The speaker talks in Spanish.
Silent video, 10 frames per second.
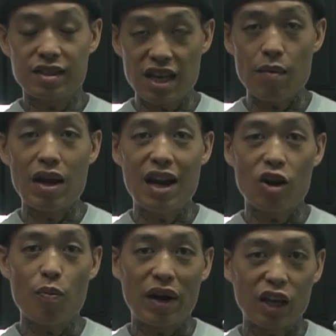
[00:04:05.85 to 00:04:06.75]
sea más
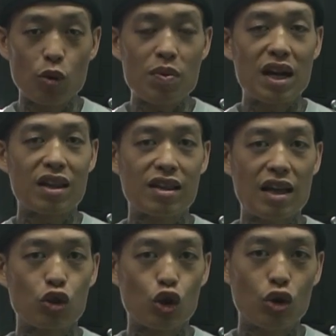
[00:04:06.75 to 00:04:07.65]
largo para que no pierda
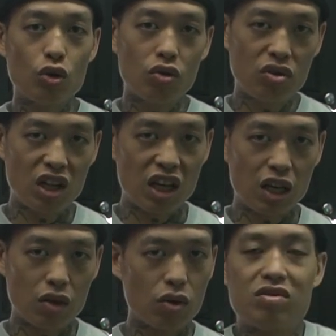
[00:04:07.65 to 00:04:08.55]
tanto
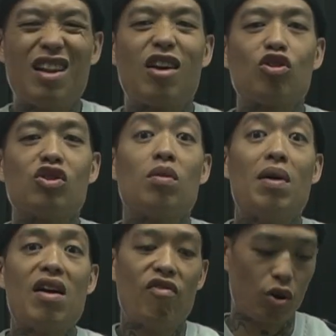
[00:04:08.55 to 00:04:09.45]
líquido, se les conserve
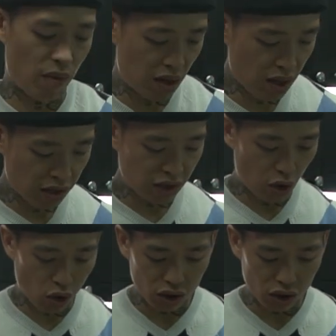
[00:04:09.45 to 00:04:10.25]
más la forma. Si lo